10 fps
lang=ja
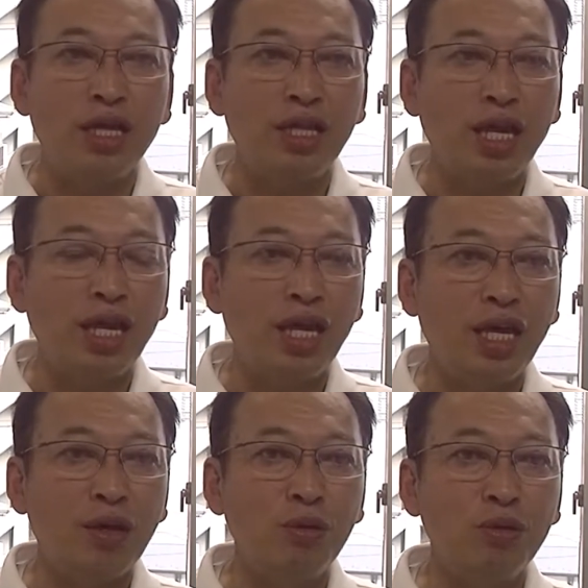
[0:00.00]

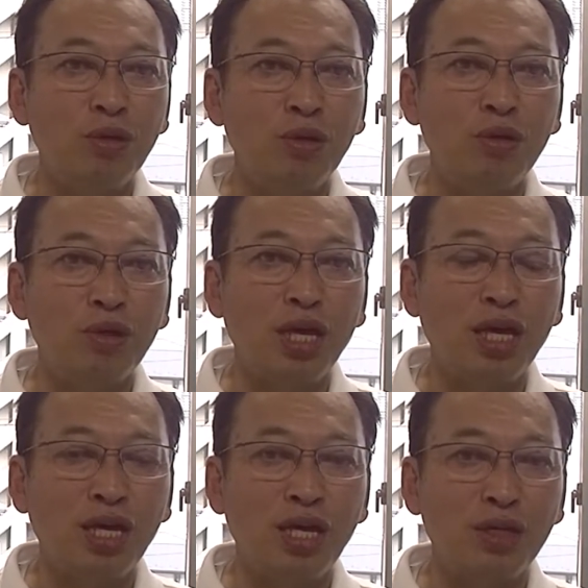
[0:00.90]
で今度、
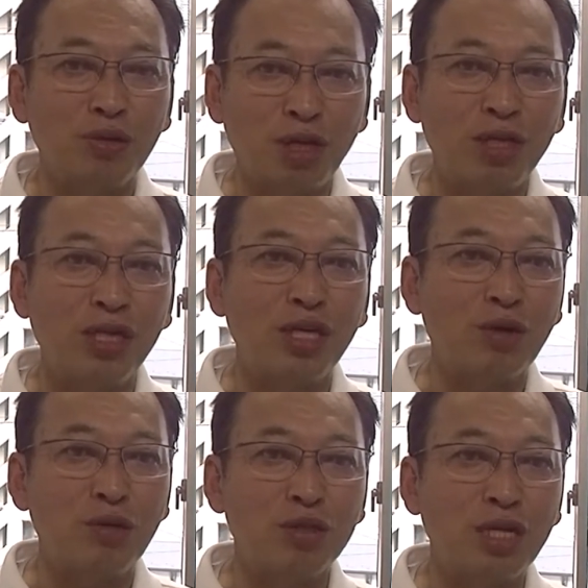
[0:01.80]
え隣に
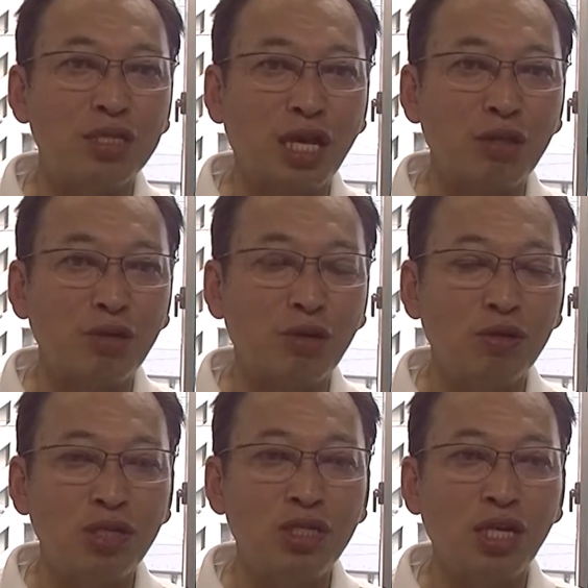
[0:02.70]
国前さんの
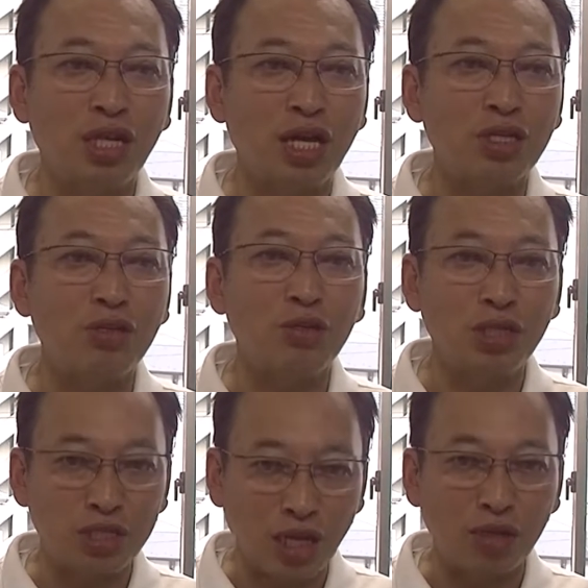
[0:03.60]
日蓮大聖
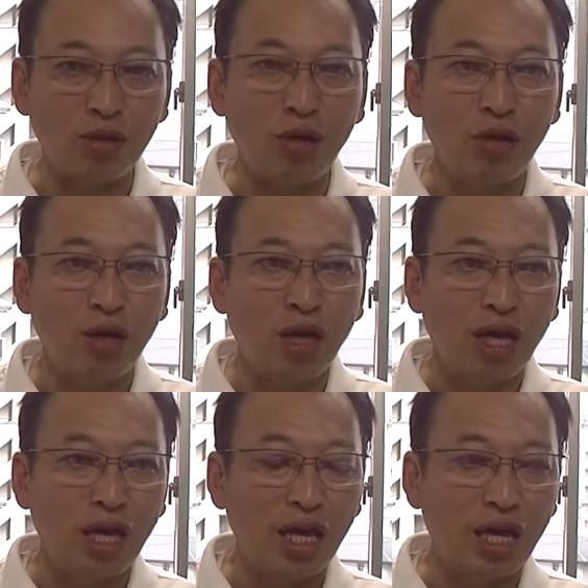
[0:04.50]
人さんの、
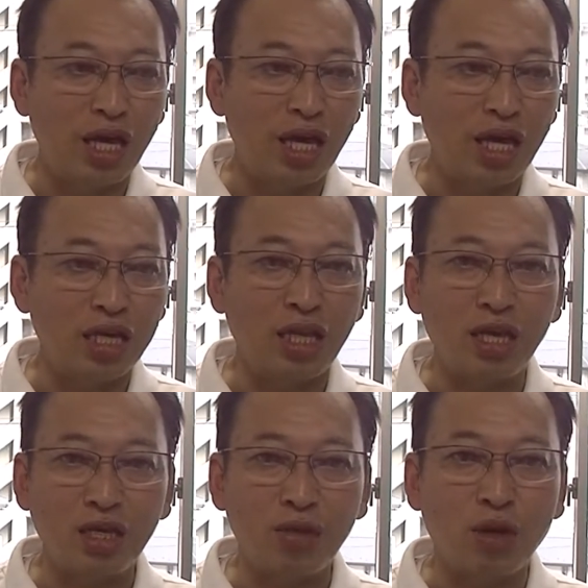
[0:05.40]
えー、記
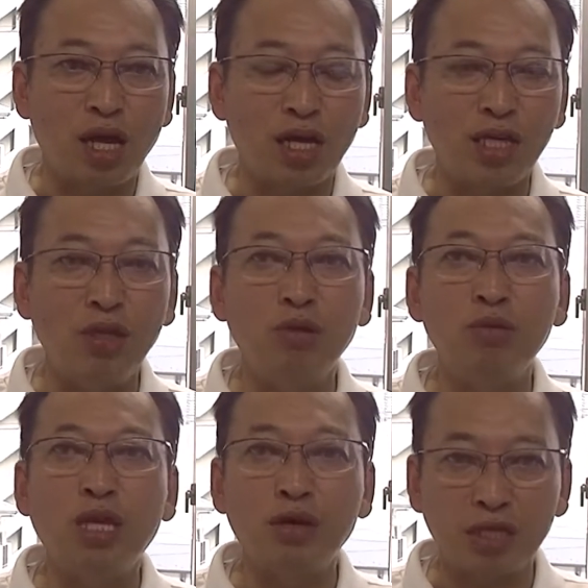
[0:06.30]
念碑とか伊能
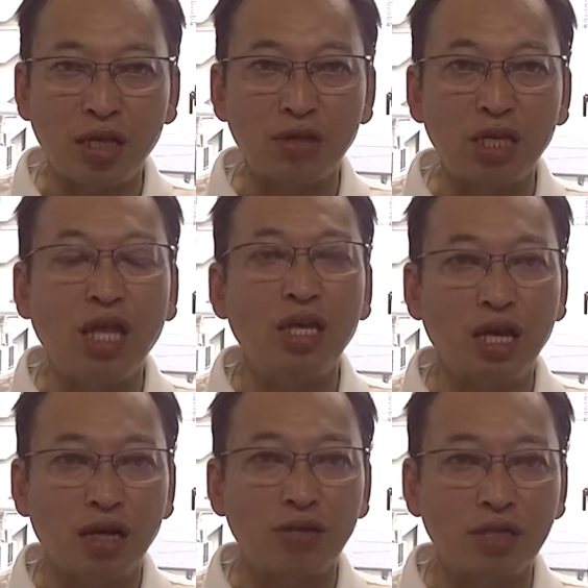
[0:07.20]
舞台さんの記念碑
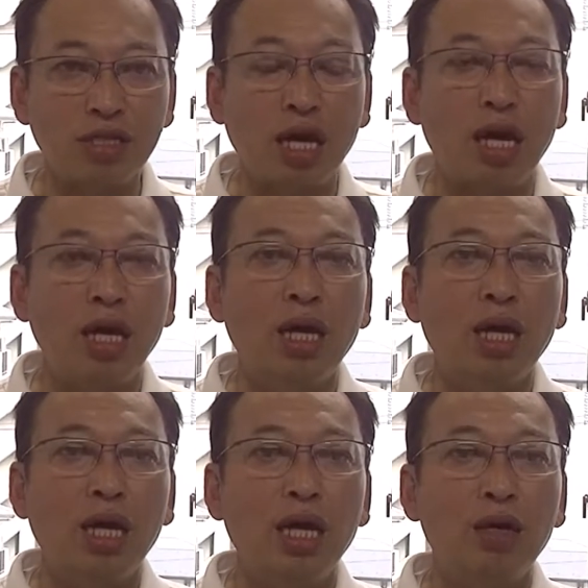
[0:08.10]
があるんですが、
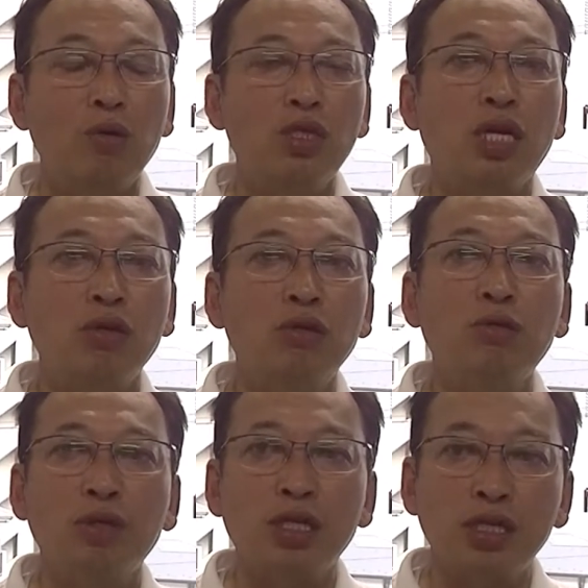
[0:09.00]
えー、こちらの方
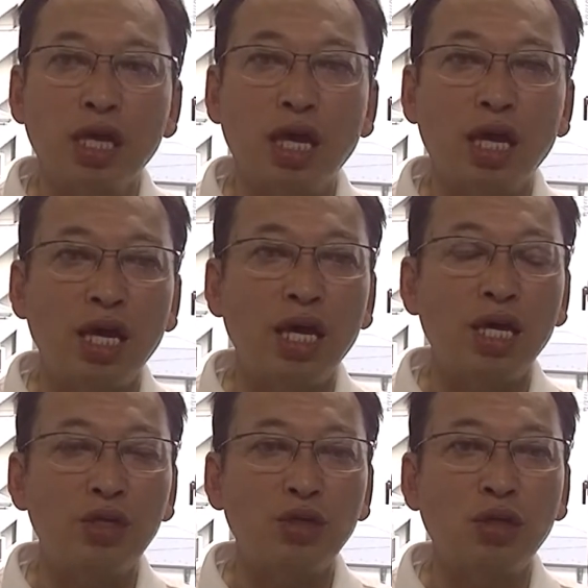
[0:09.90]
もですね、
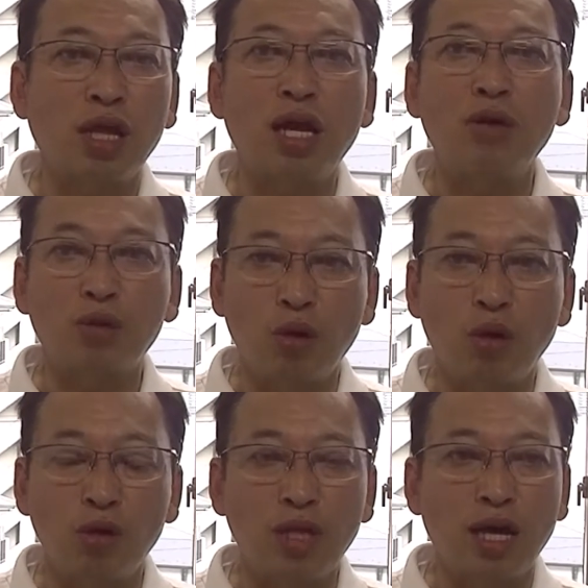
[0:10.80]
えー、ちょっと長いこと
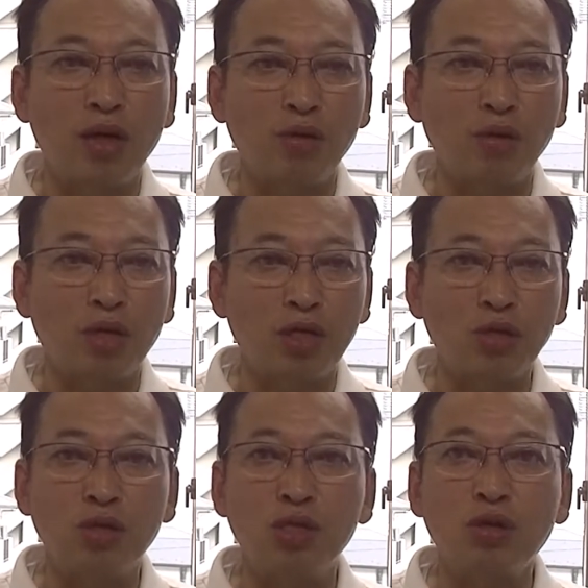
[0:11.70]
長いことというか
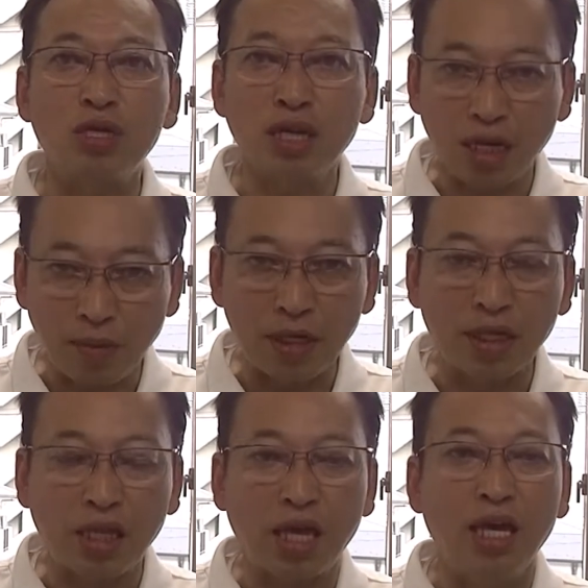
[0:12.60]
ちょっと忙しさにかまけ
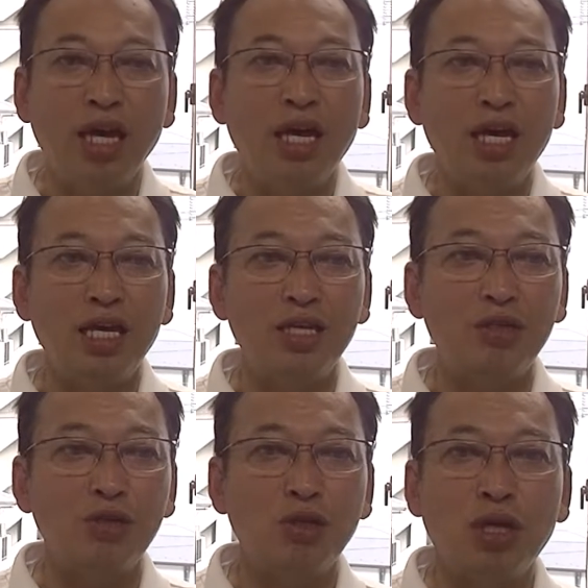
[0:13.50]
て、え
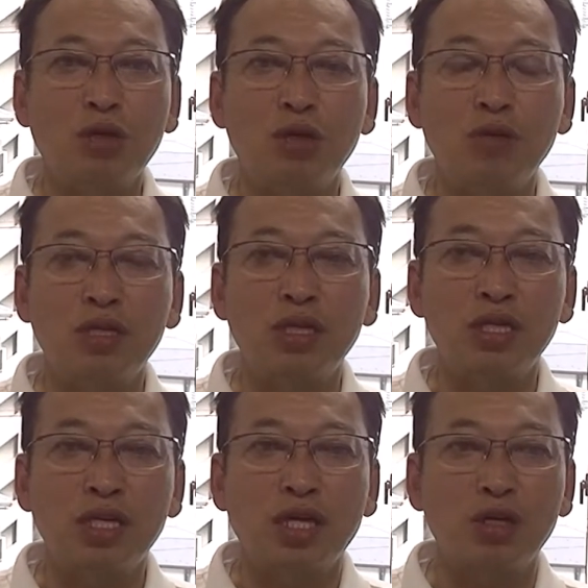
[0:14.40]
掃除をやっておりませんで
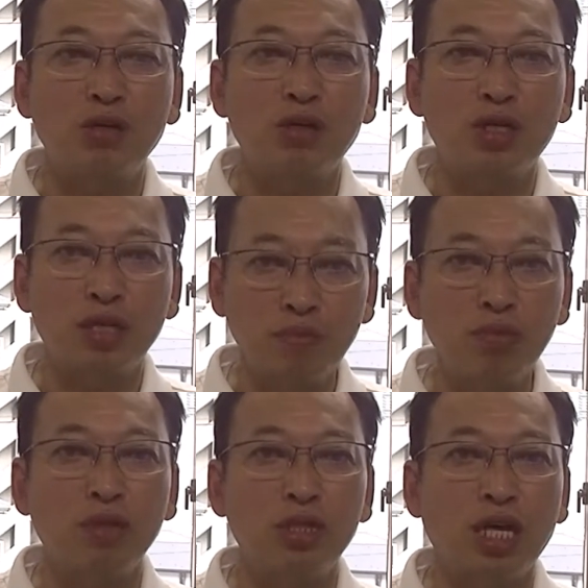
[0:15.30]
したから今日は全
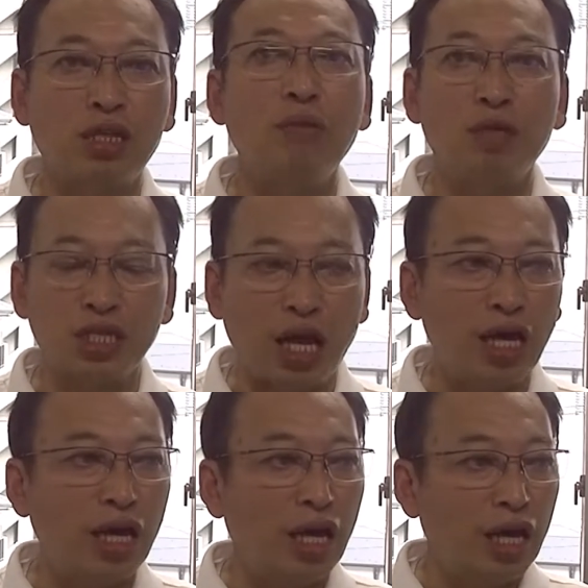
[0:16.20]
部やってみました。
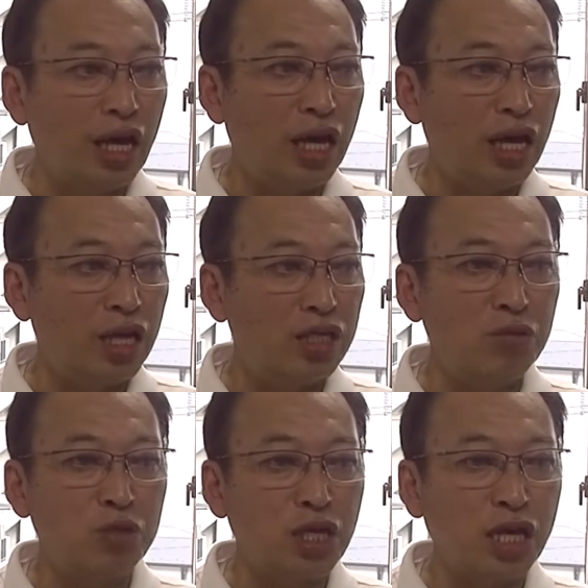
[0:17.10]
えいつ
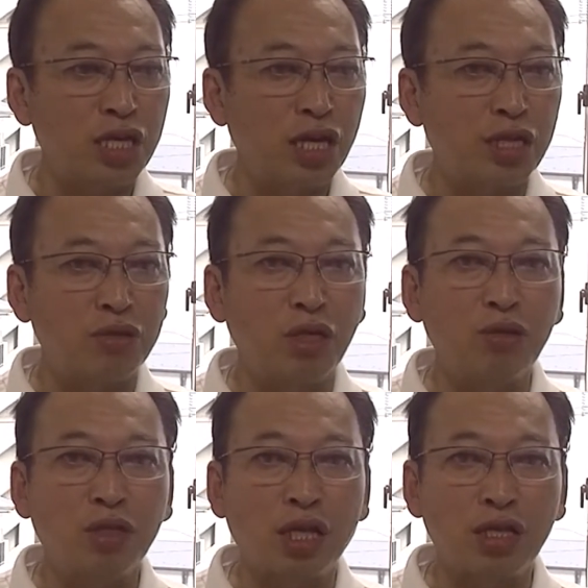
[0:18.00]
も社員がやってくれ
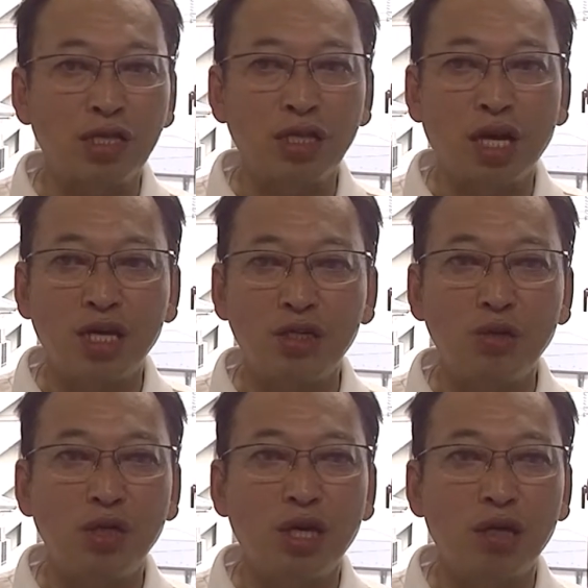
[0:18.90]
とったんですが1
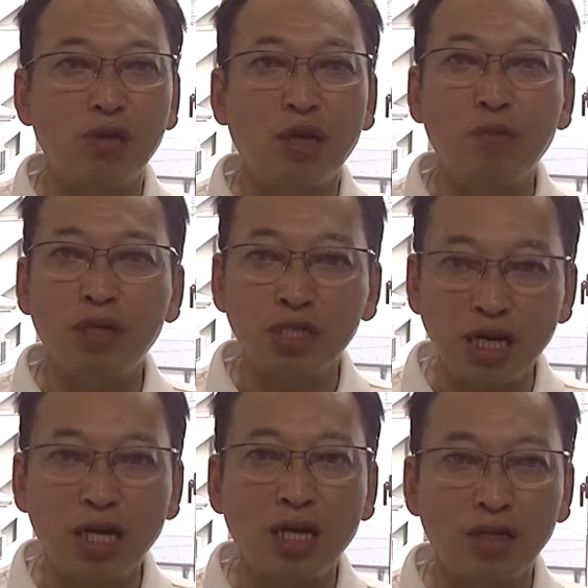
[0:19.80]
人でやるとやっぱり時
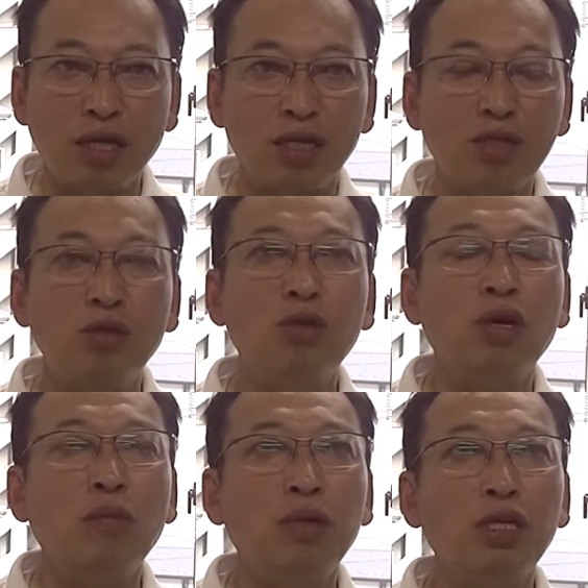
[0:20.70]
間かかるなそれと
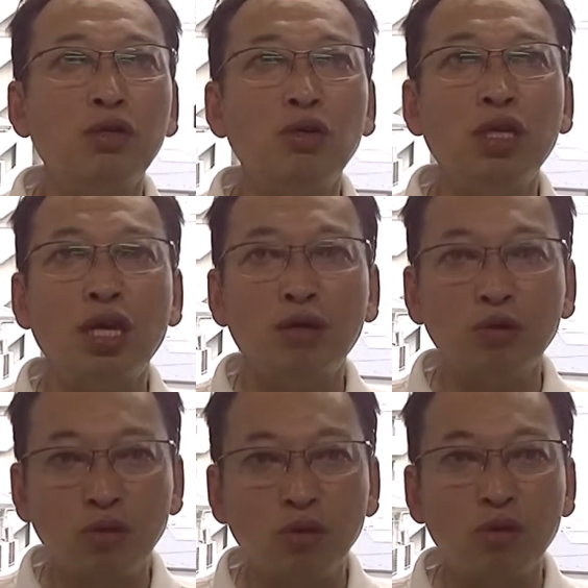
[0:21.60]
やっぱり1人でやる
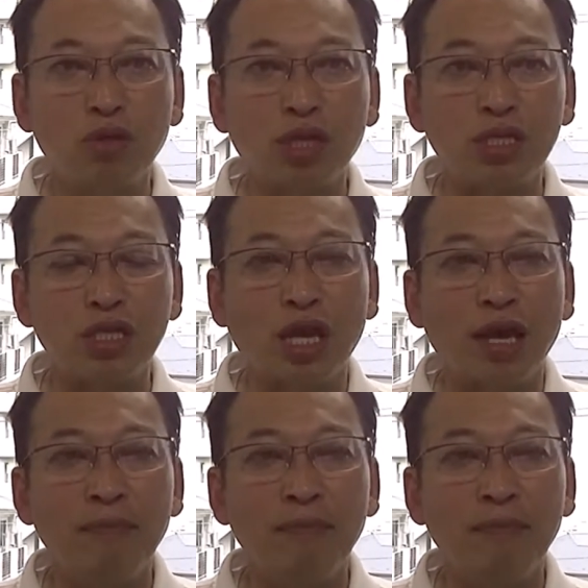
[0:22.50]
ことによってですね